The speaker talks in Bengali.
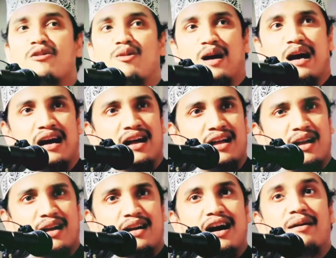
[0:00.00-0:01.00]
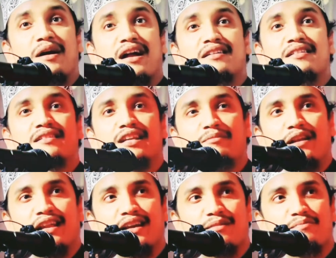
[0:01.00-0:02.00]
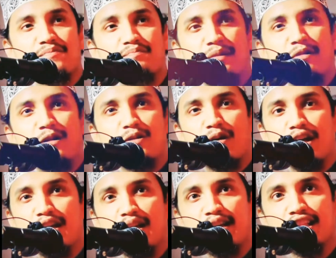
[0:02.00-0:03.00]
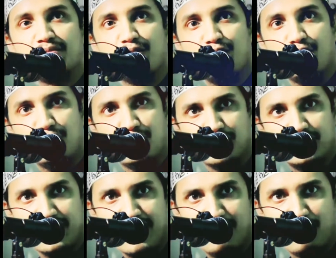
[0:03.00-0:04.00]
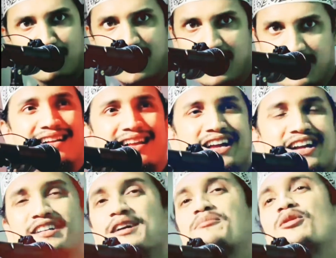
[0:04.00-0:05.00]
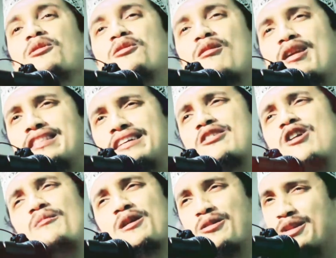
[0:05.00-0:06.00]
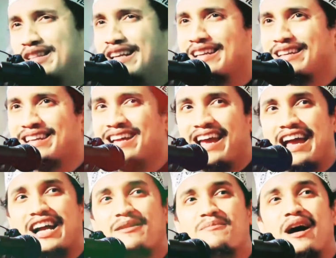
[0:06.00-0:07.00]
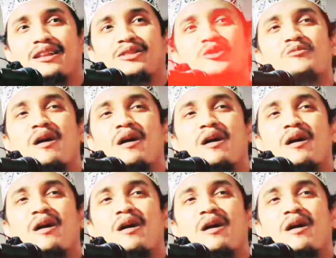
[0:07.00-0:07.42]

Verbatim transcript: না করা খাবার টেবিলে বিভিন্ন ইঙ্গিতমূলক কথা না বলা সে ভুল করলে তাকে ক্ষমা করে দিন একবার